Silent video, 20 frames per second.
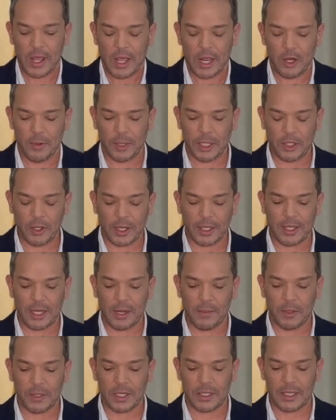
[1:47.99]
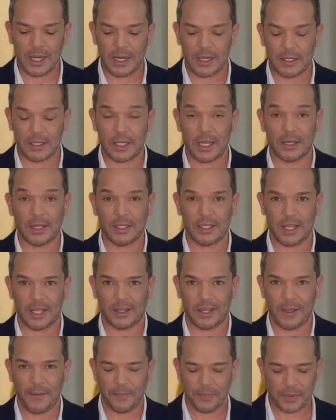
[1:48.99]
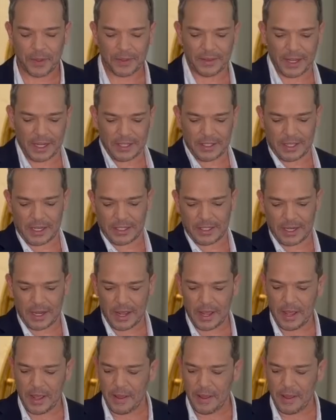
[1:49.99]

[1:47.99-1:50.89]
El numerito que tenemos es el 7733.